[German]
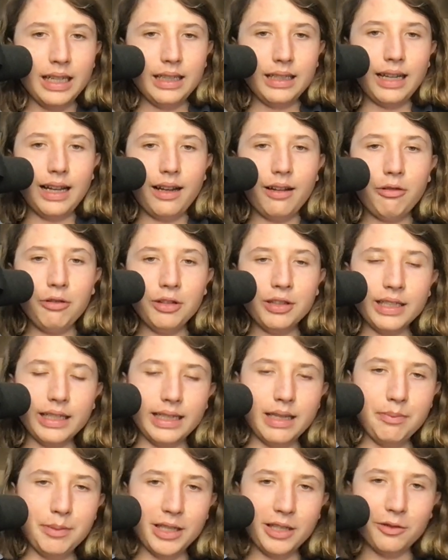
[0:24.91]
Daraus
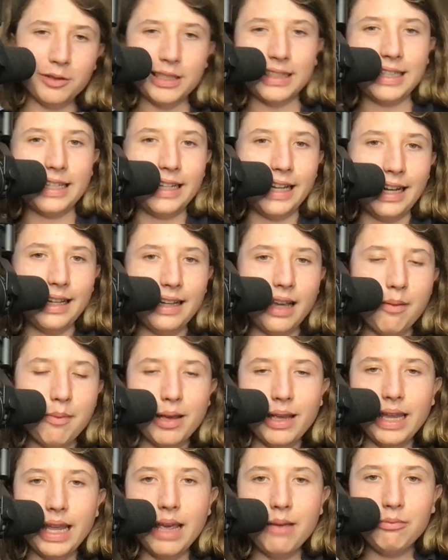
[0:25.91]
ergibt sich unser
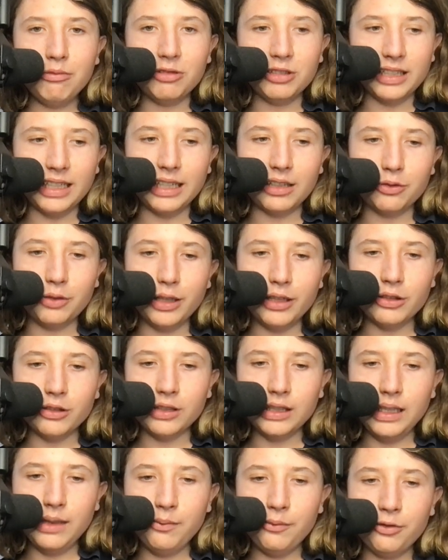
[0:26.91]
Kanalname M und H
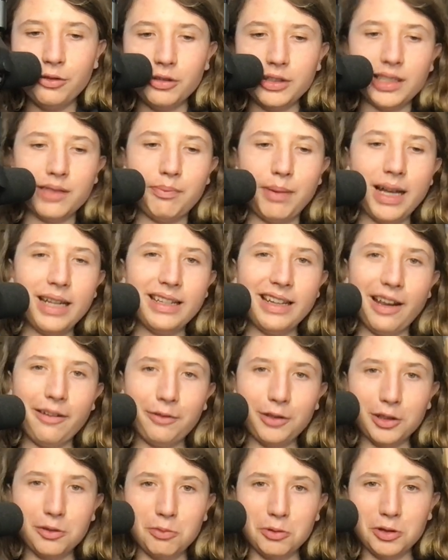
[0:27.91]
Creators eben für unsere beiden
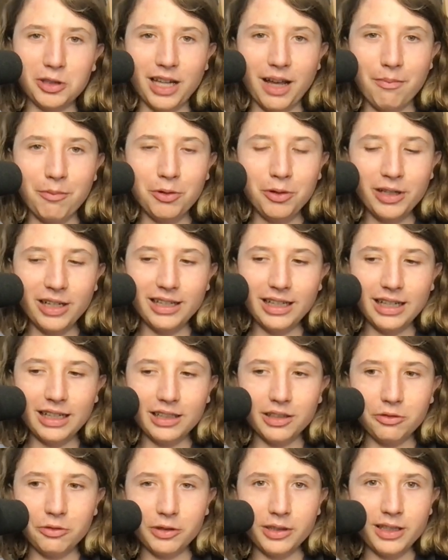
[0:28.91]
Anfangsbuchstaben und
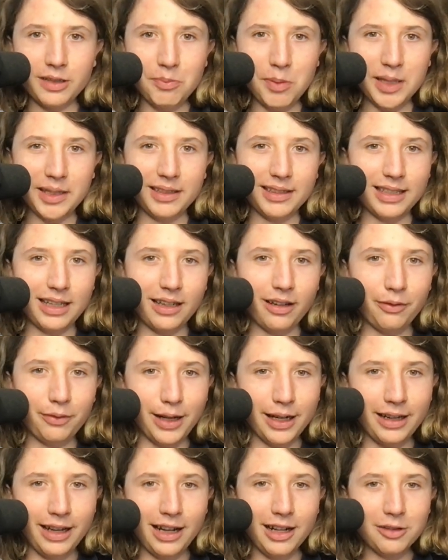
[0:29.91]
danach ist uns nichts besseres
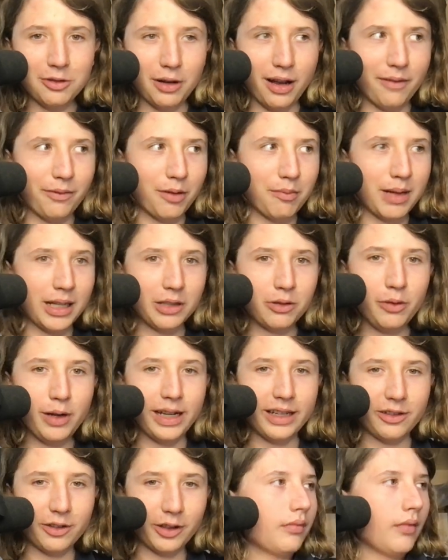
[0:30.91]
eingefallen, also einfach mal
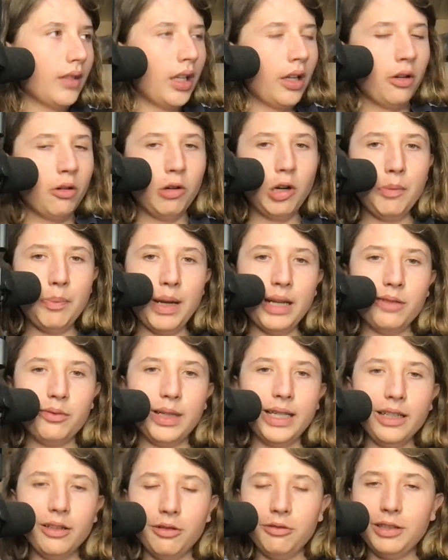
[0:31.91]
Creator. Und by the
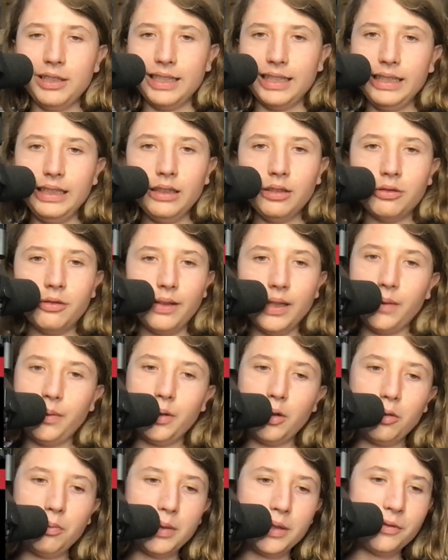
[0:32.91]
way, unser Intro, was
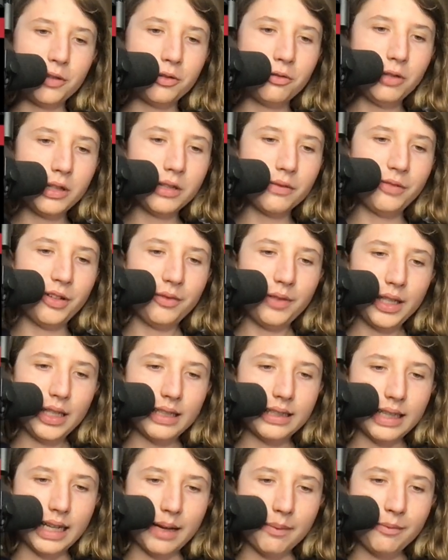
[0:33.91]
wir noch bis vor kurzem
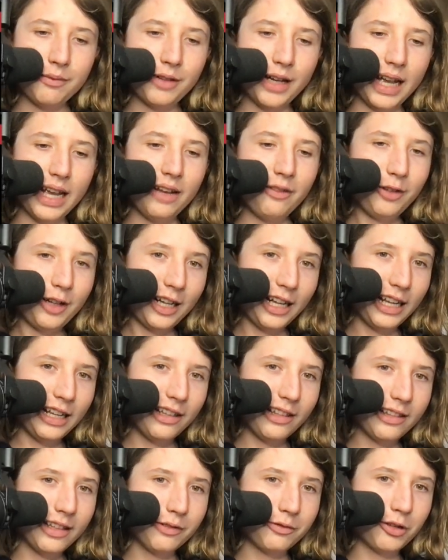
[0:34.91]
verwendet haben, war einfach
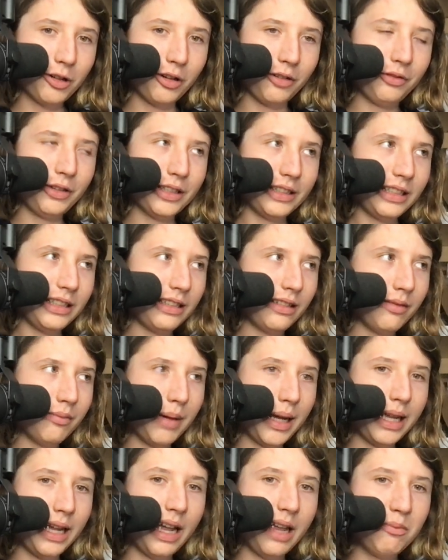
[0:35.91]
eines der vorgefertigten
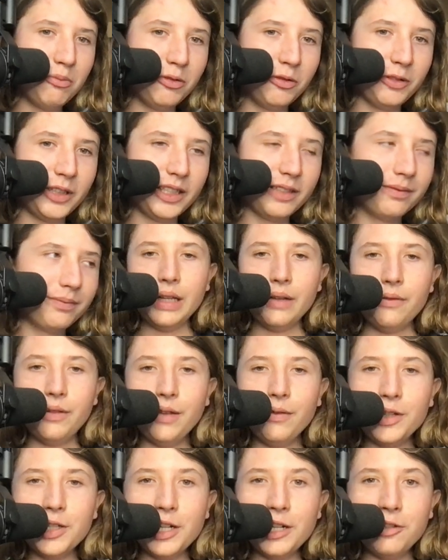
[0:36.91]
bei iMovie. Wie
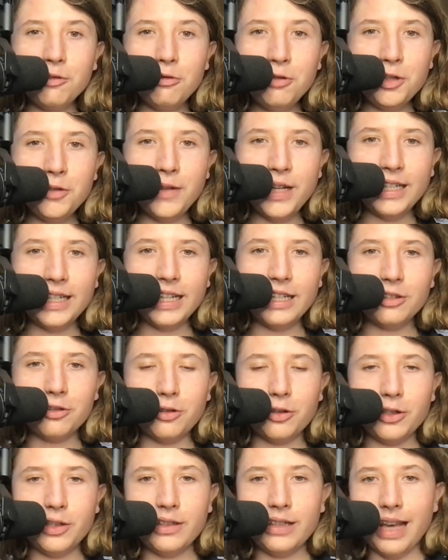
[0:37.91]
ihr wahrscheinlich unschwer erkennen
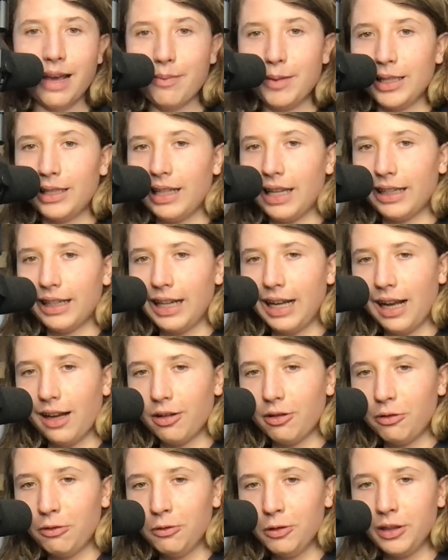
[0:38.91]
konntet, habe ich lange
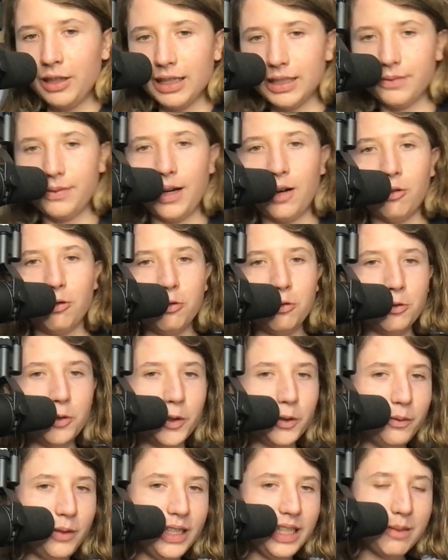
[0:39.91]
Haare und das war auch
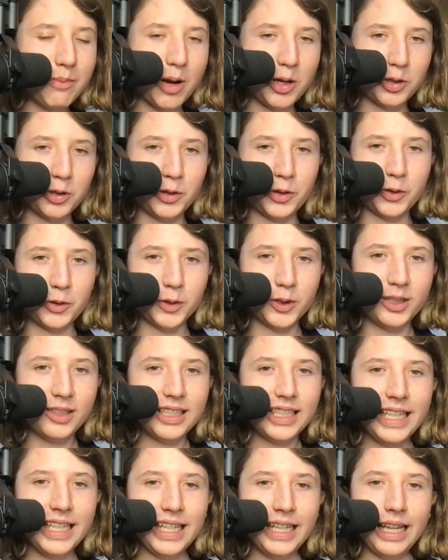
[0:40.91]
irgendwie immer schon so.
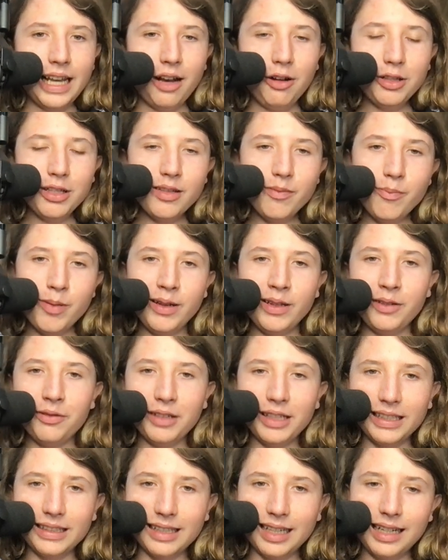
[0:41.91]
Außerdem bin ich
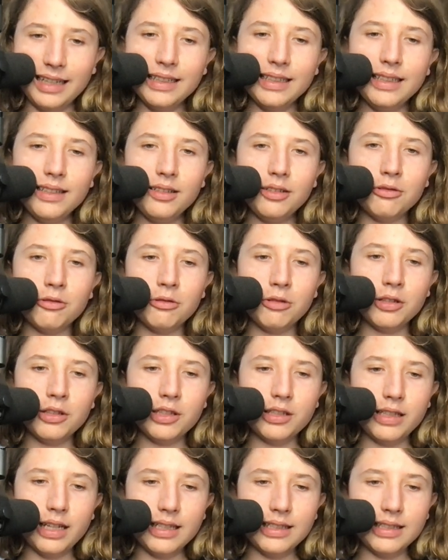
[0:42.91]
Vegetarier
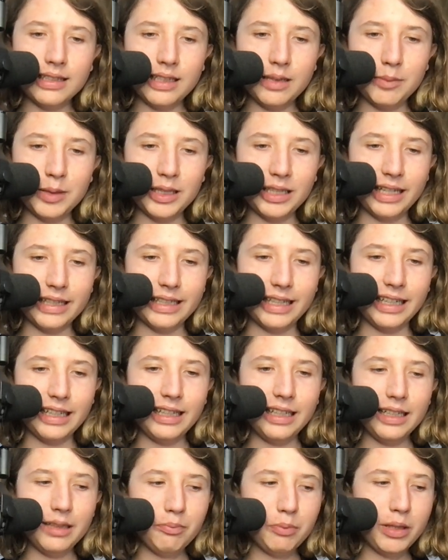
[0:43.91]
und das seitdem ich drei
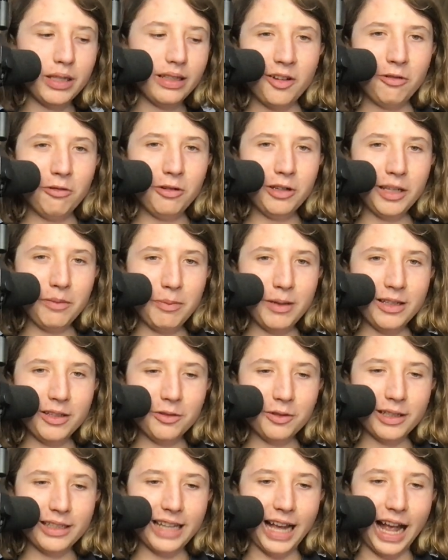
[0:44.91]
Jahre alt bin. Und ich bin
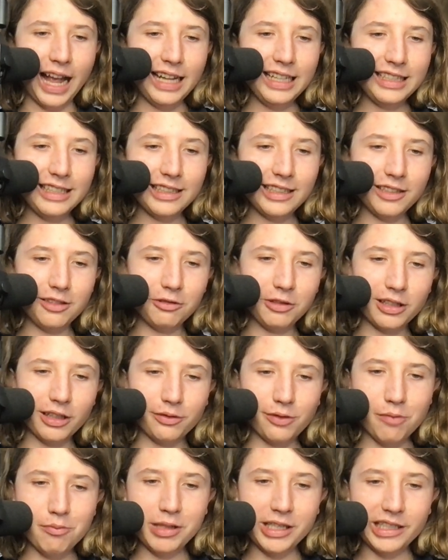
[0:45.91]
sogar der Einzige in unserer
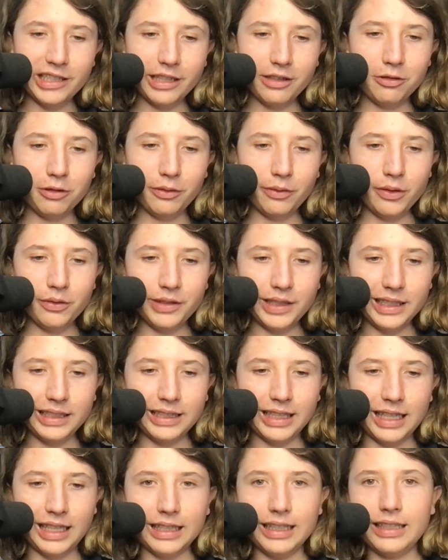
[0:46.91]
Familie, der irgendwie
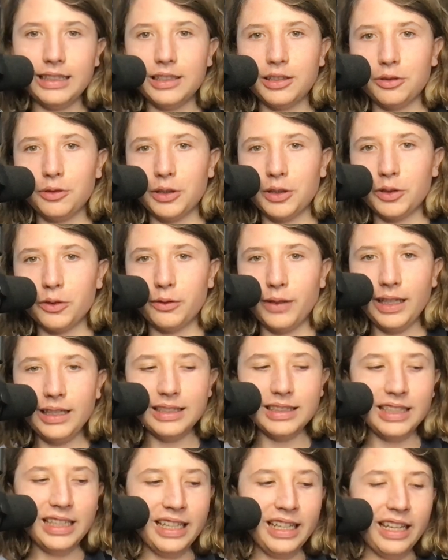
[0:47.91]
Vegetarier ist oder
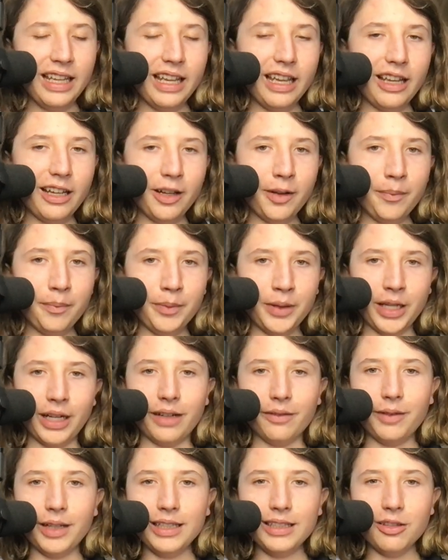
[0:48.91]
sowas. Ähm,
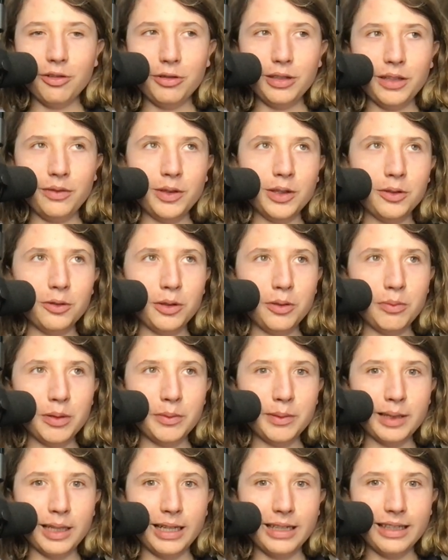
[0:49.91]
ja, weiß auch nicht, wieso ich mich
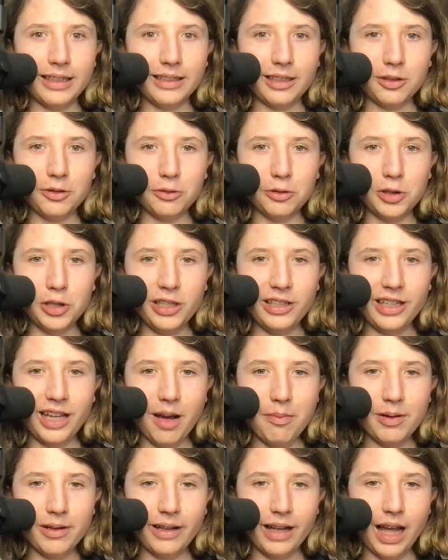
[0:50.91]
mit drei Jahren dazu entschieden
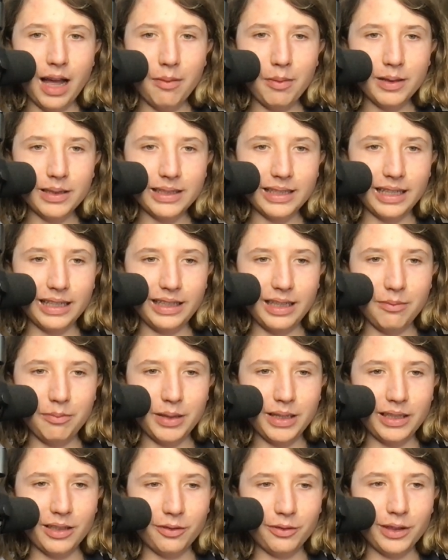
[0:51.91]
habe, aber seitdem
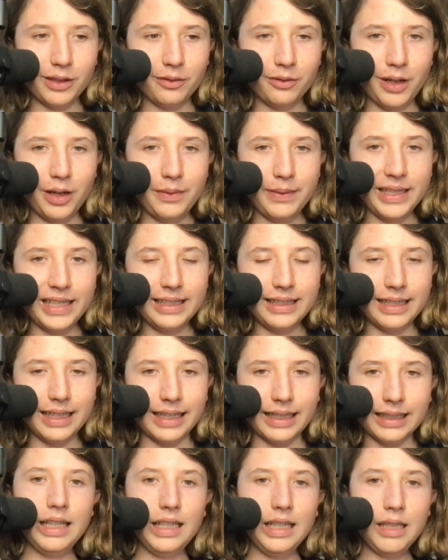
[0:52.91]
bin ich auf jeden Fall
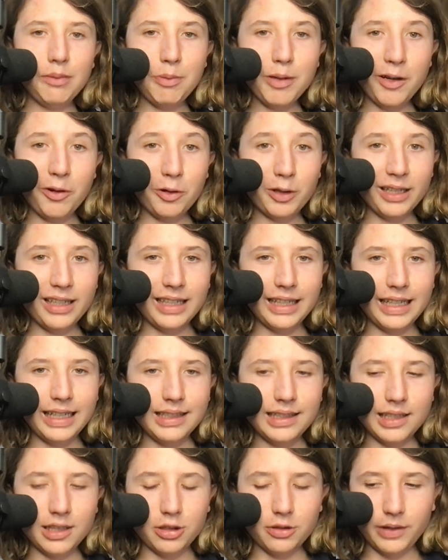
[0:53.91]
Vegetarier. Ich bin auch
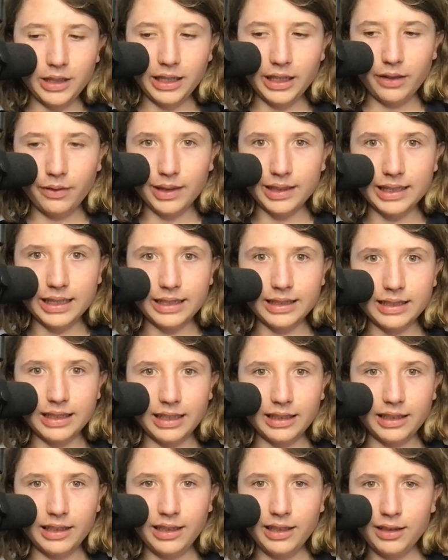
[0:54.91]
generell sehr schwierig, was Essen
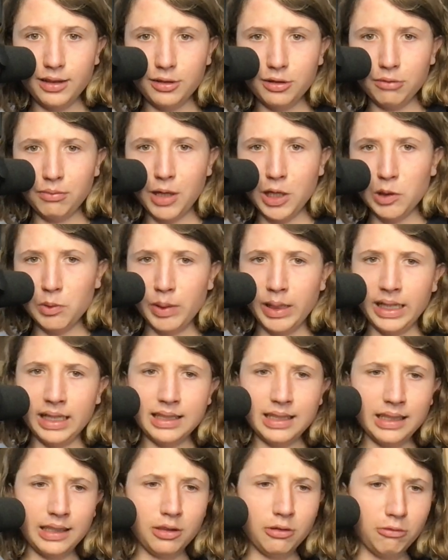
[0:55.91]
angeht. Zum Beispiel
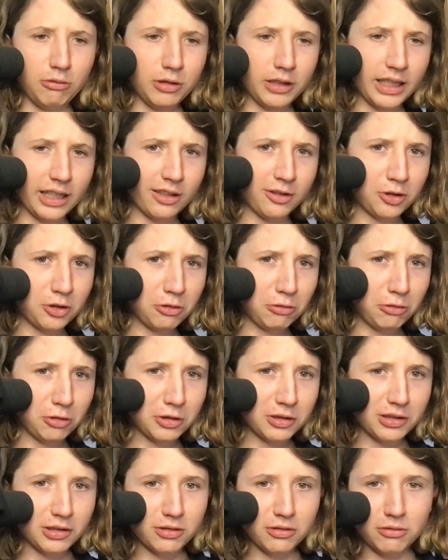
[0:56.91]
esse ich ungerne
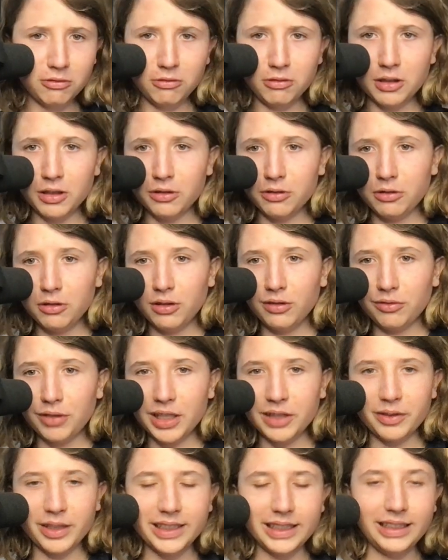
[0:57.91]
Soßen oder
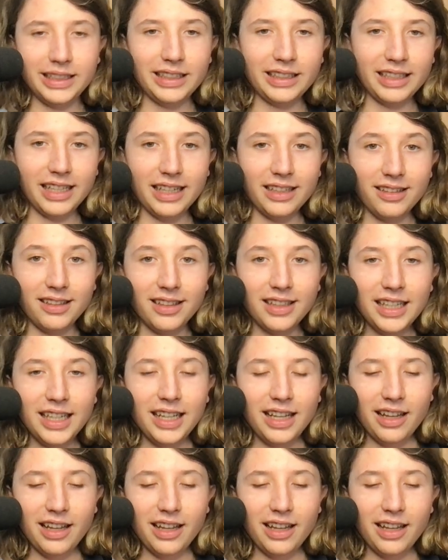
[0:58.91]
irgendwas, was ich nicht kenne.